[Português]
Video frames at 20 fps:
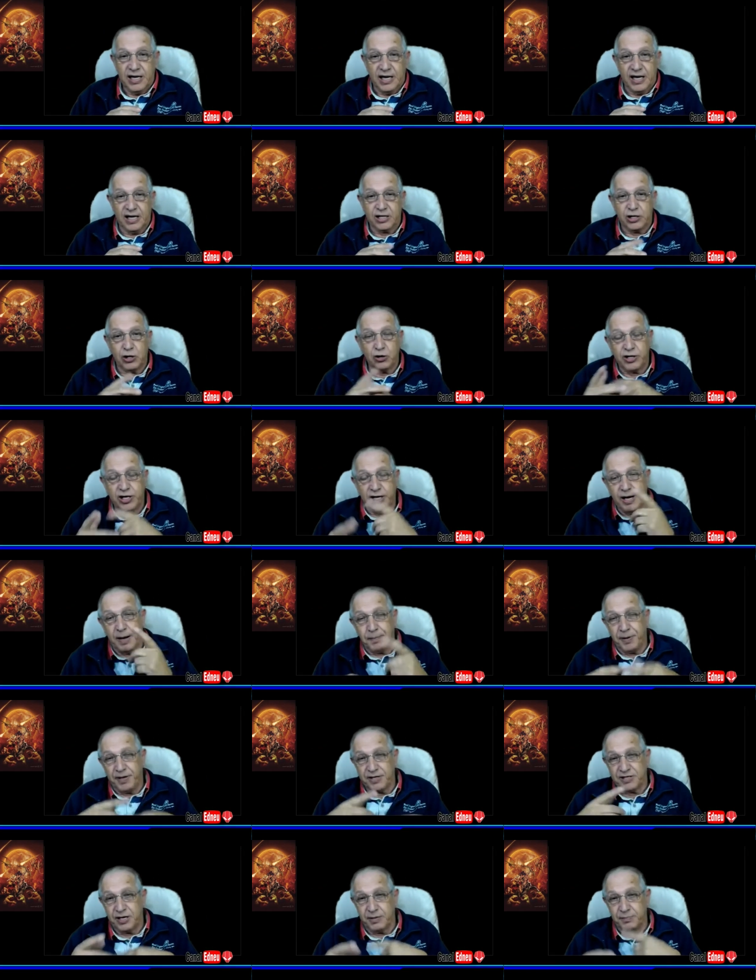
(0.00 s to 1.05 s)
a que eu queria
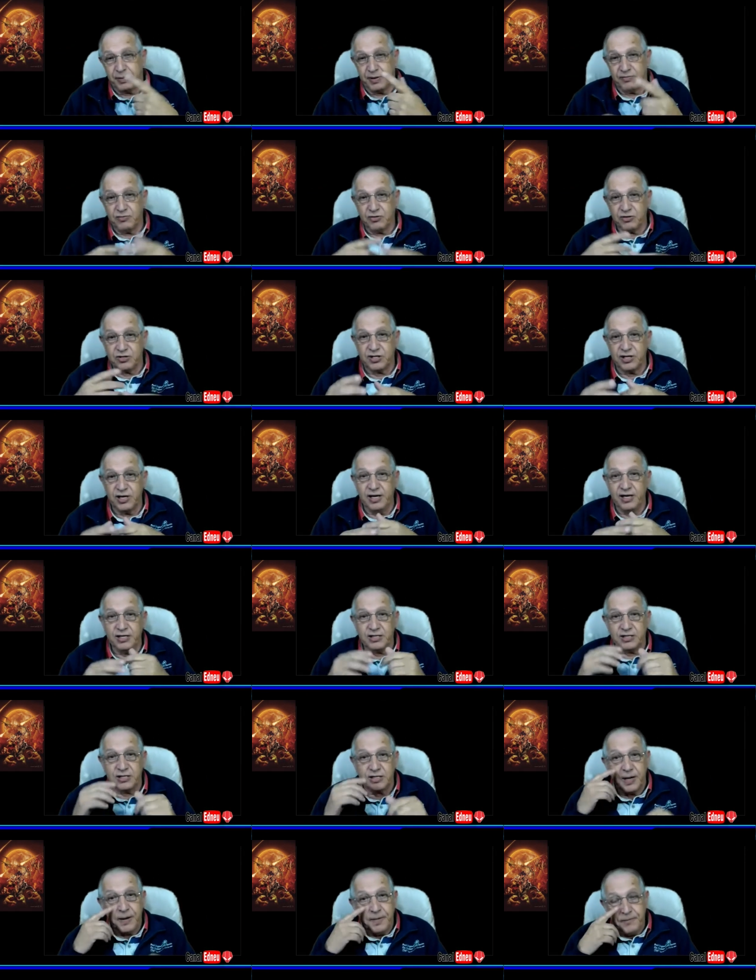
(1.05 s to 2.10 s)
passar para
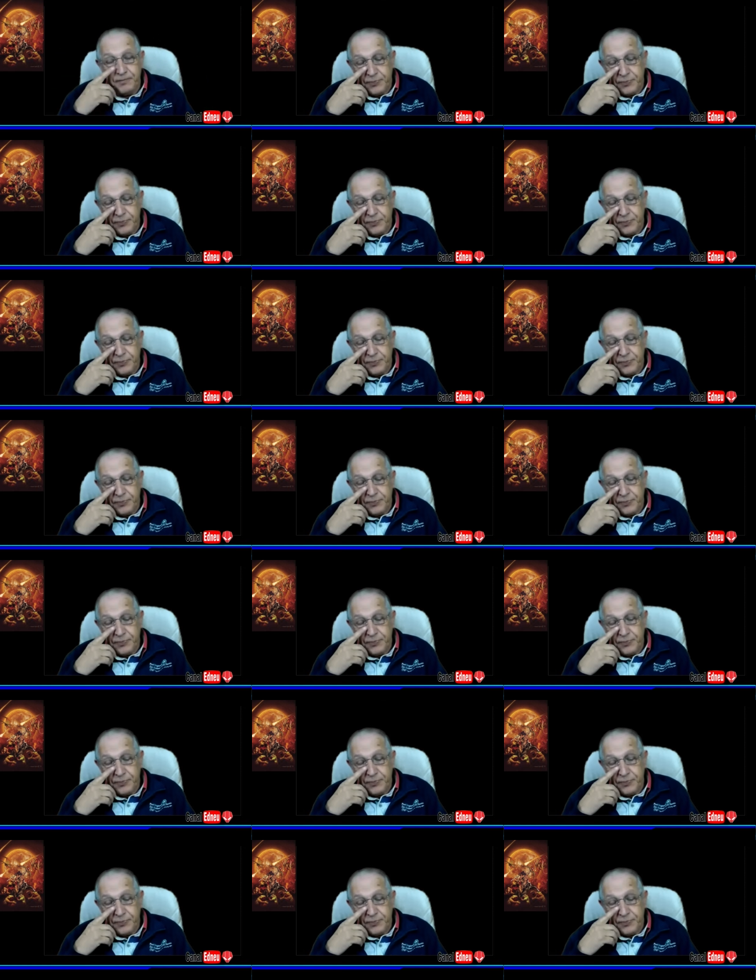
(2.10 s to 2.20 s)
vocês,